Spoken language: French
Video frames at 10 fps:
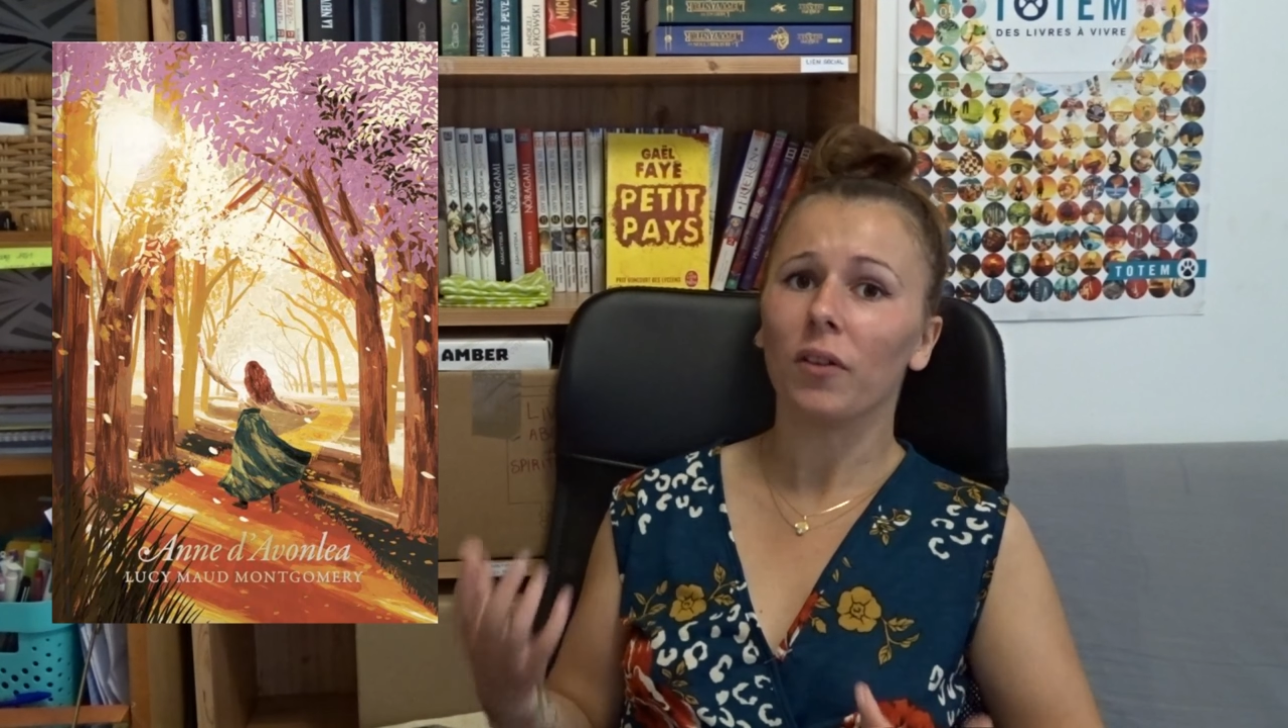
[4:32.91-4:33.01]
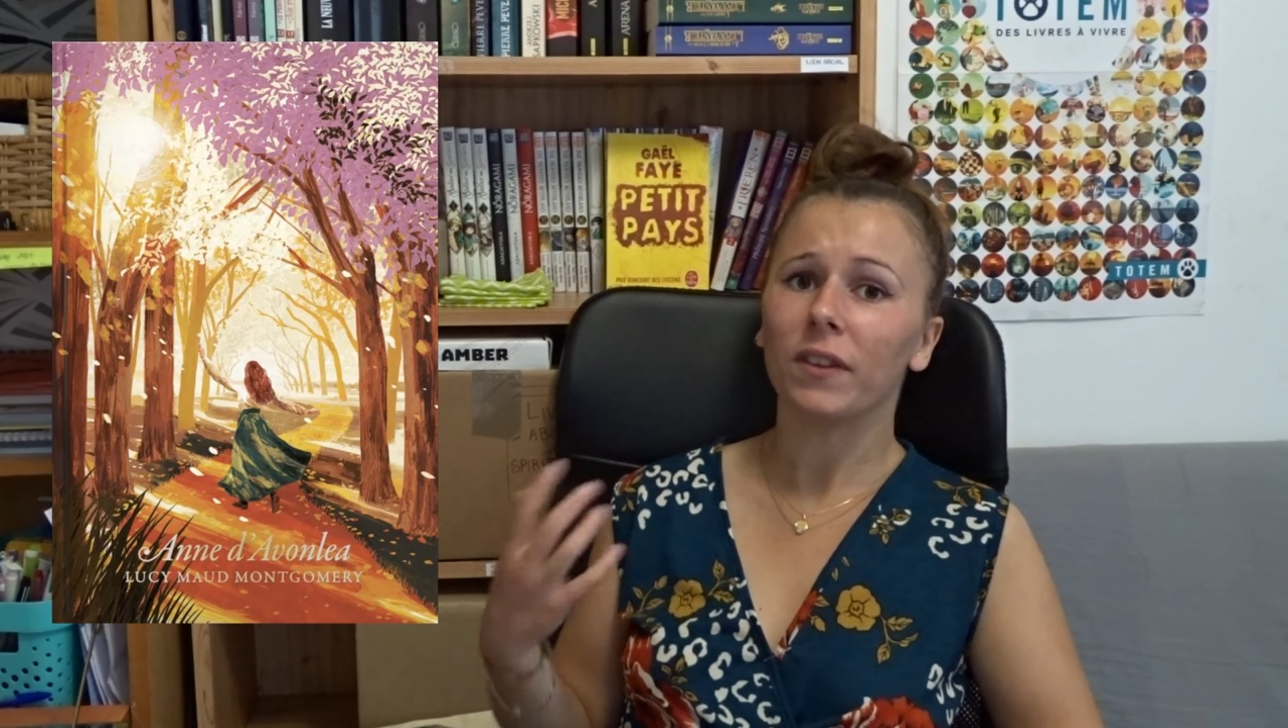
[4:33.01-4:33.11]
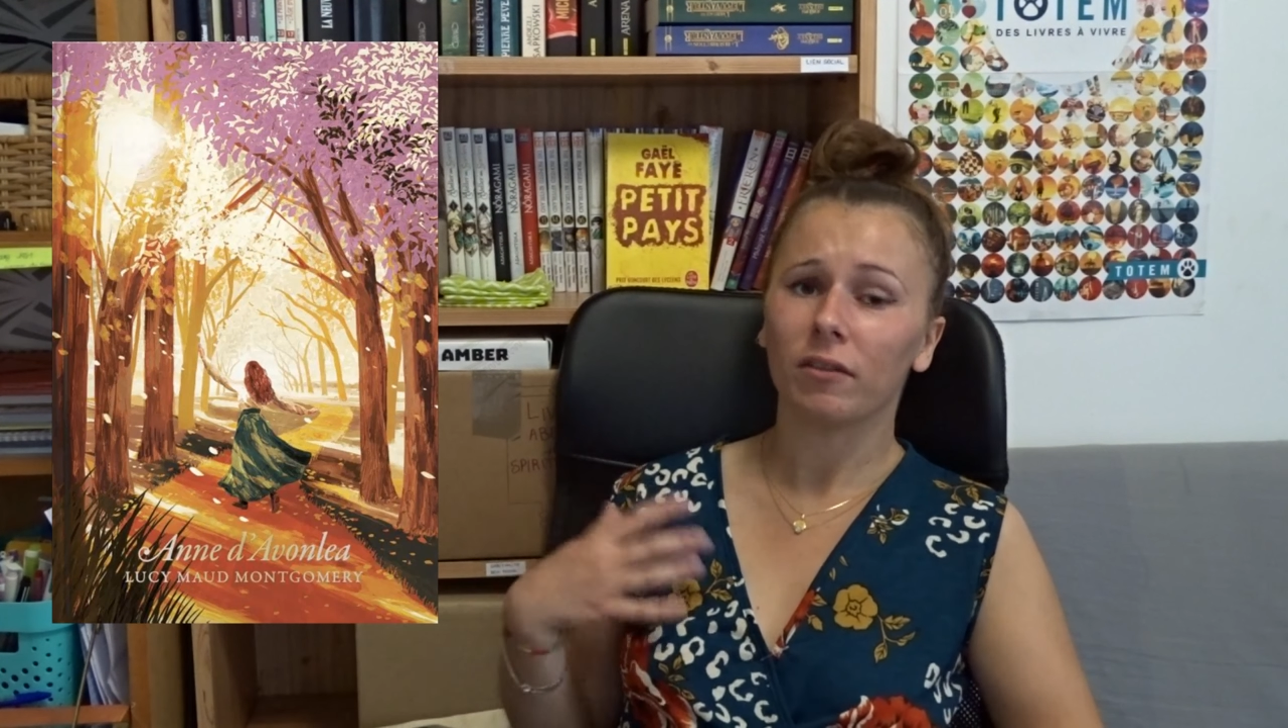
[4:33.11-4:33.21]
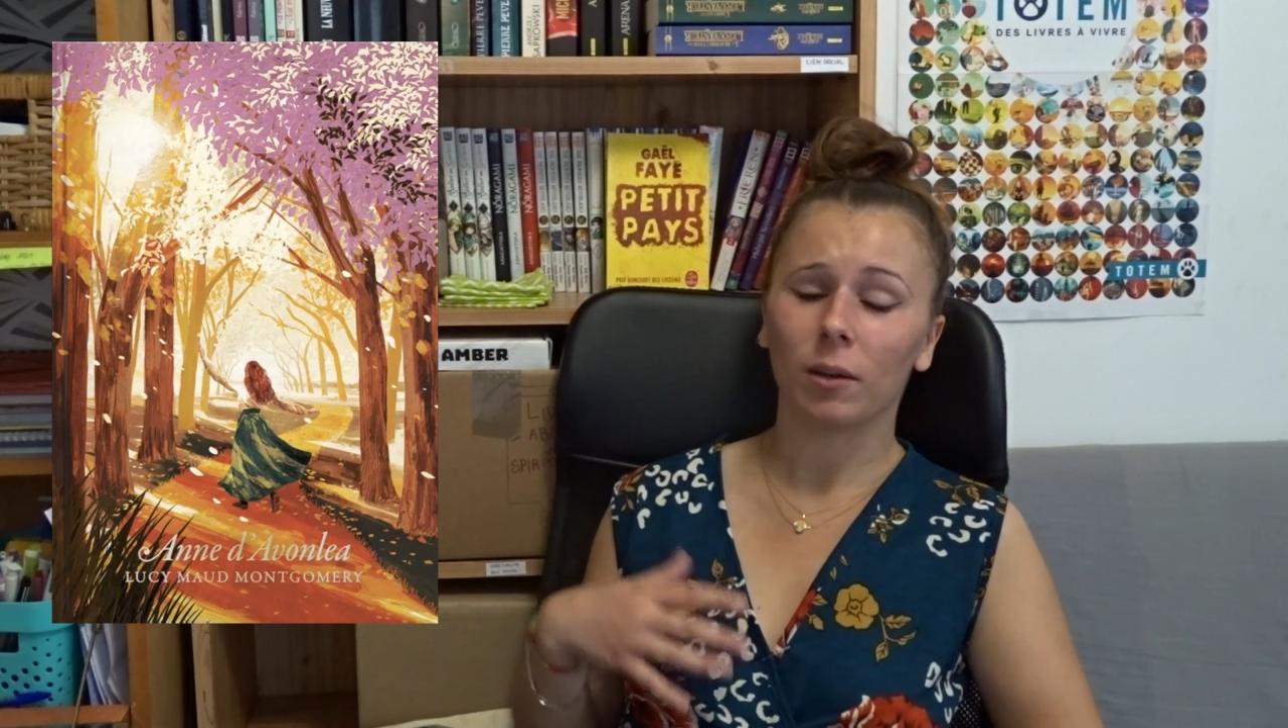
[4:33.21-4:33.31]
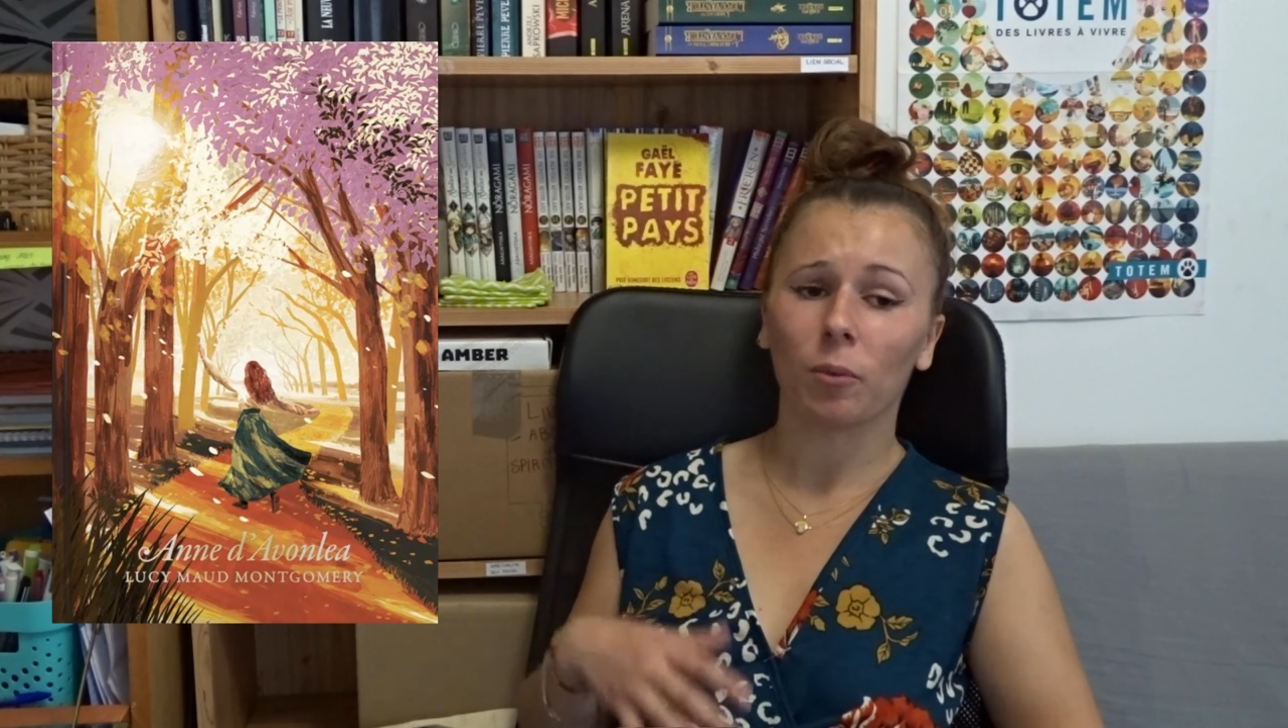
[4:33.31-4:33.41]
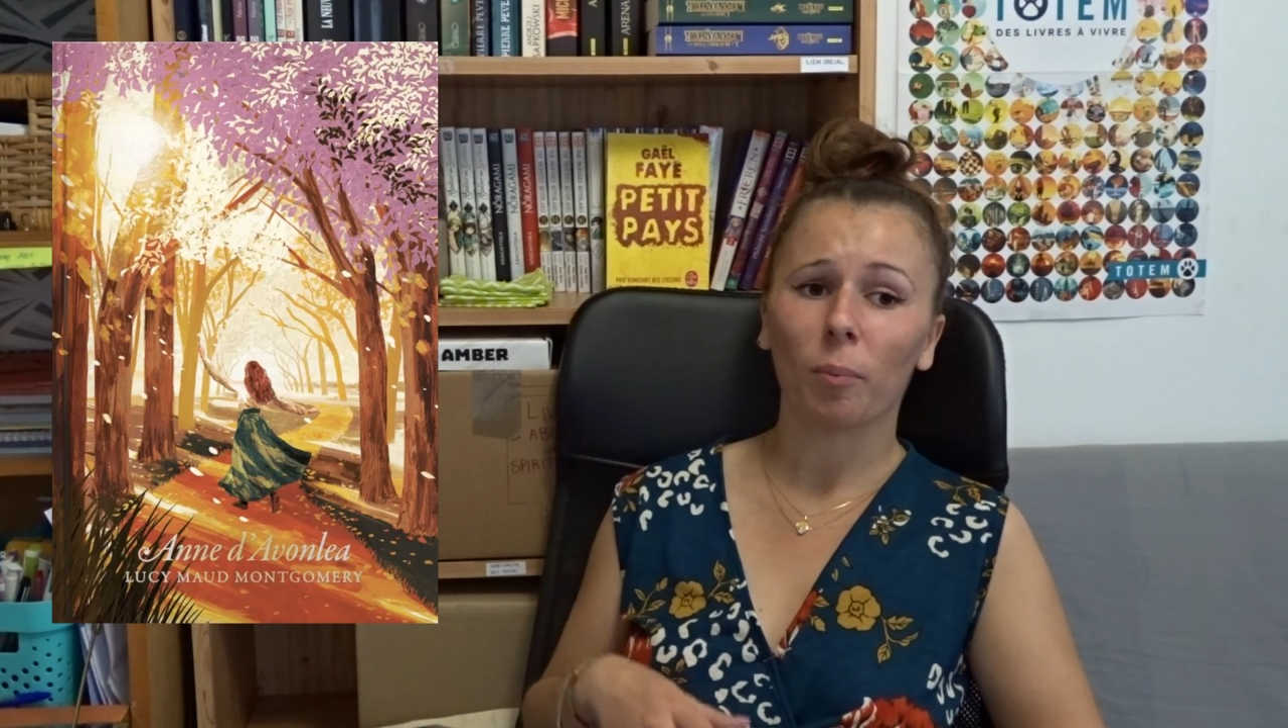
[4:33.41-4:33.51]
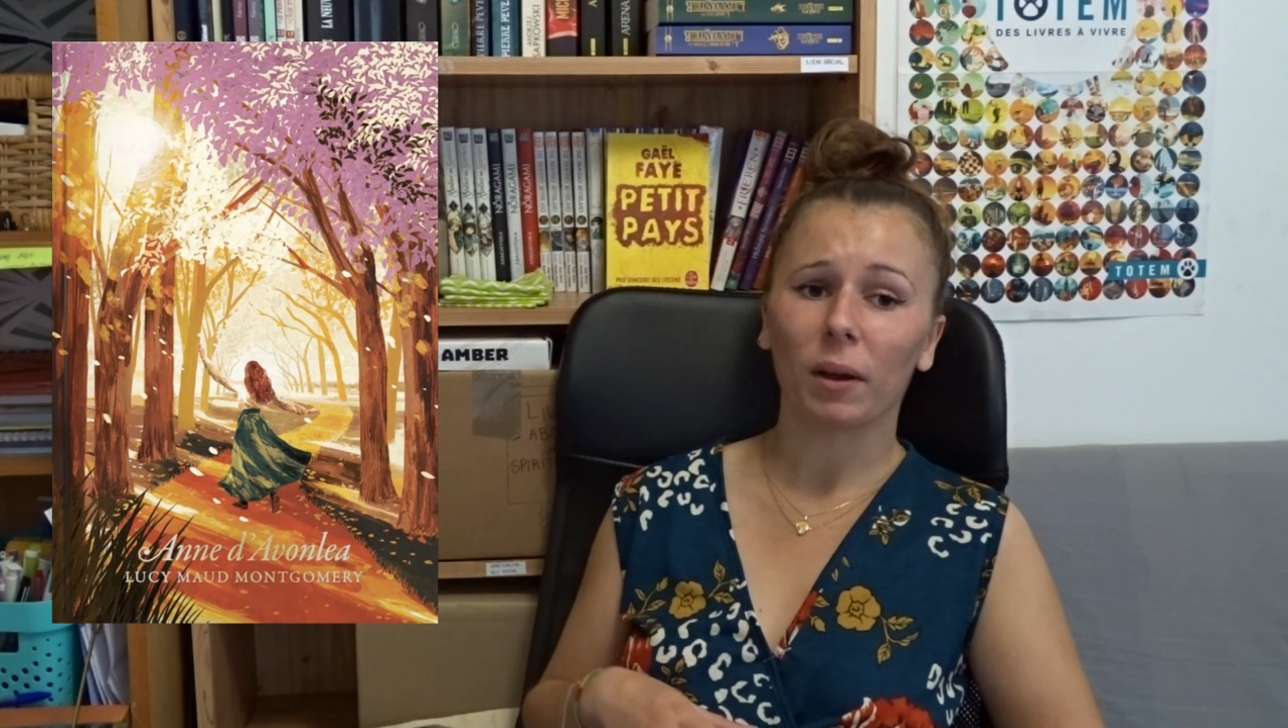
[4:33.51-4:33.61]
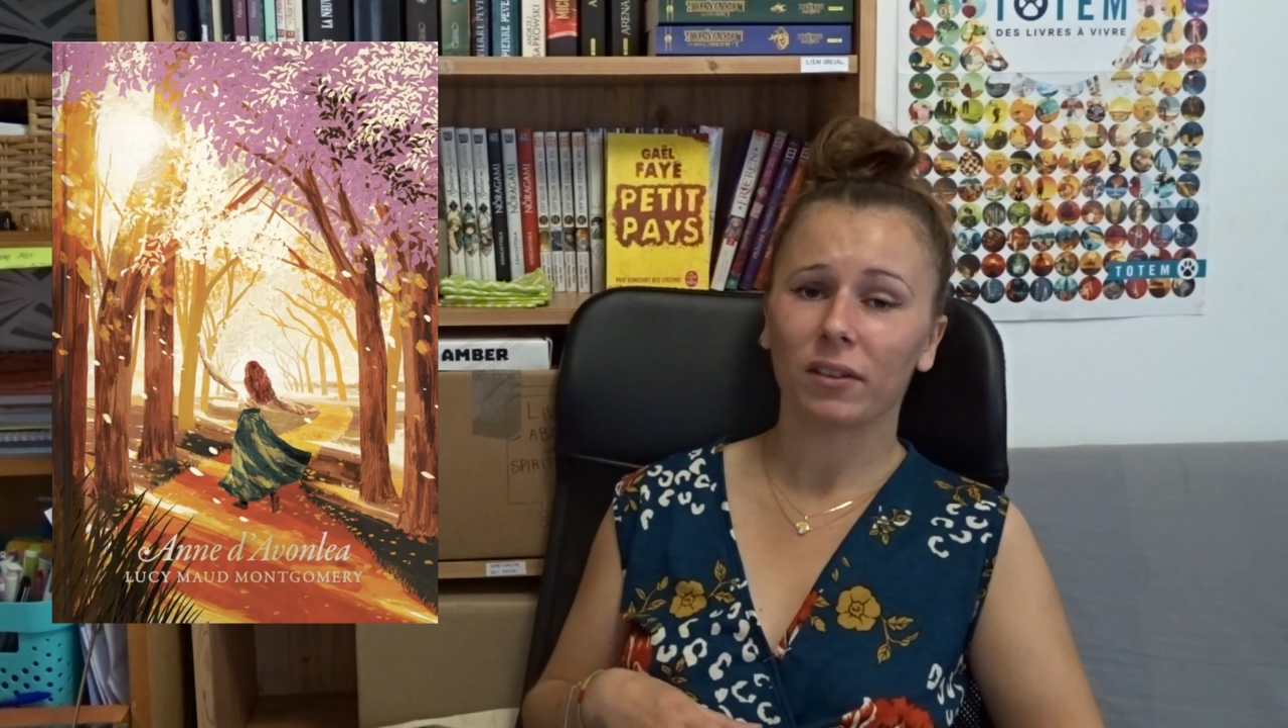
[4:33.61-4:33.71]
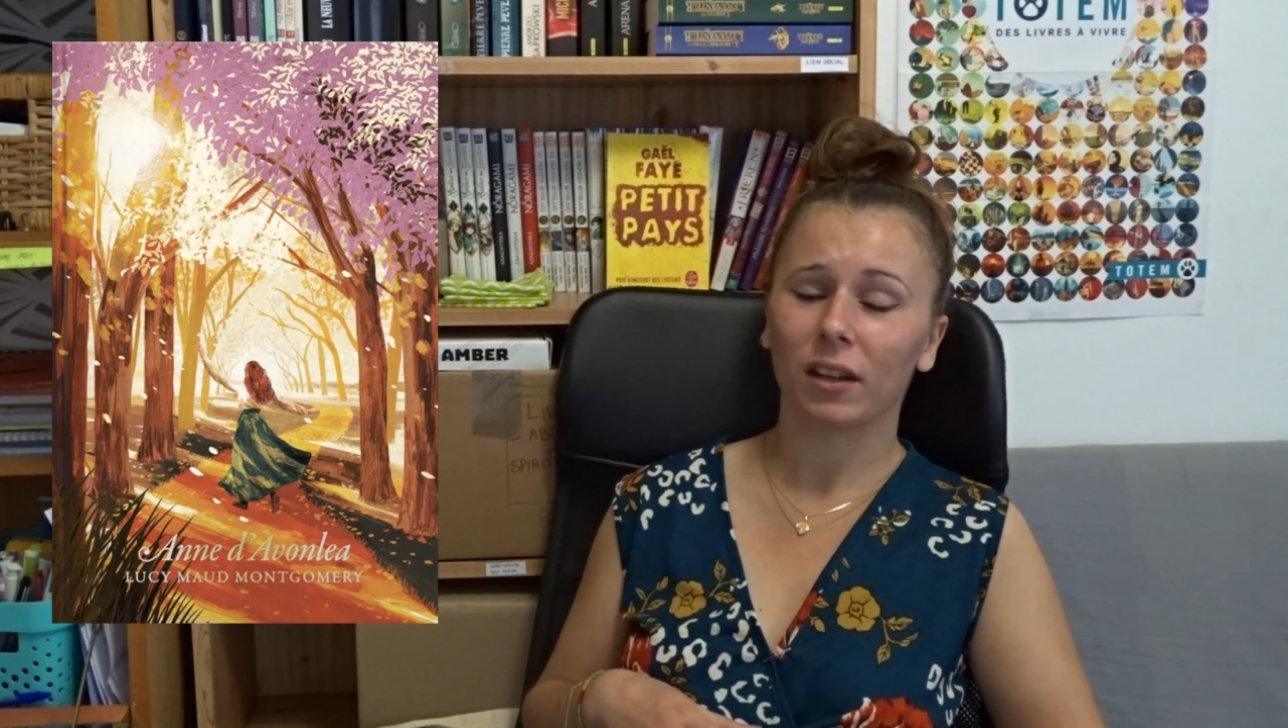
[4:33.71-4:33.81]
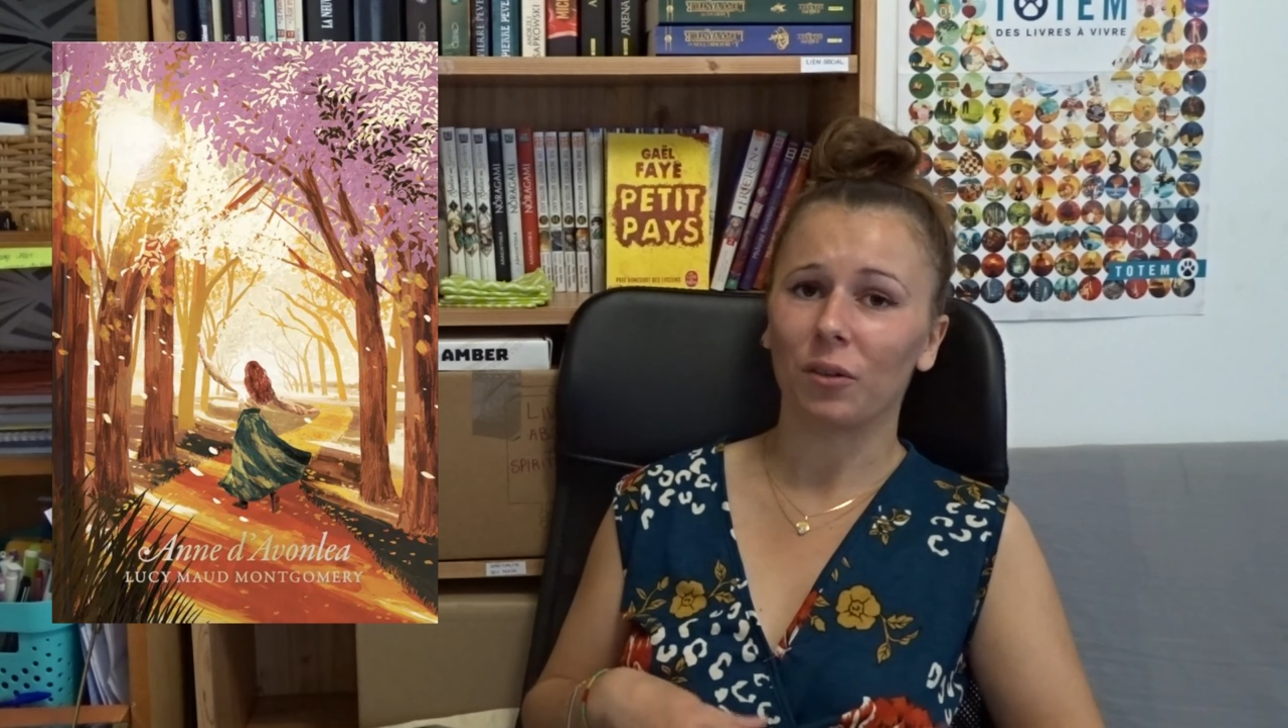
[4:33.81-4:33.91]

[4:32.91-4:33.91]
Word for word: d'événements passés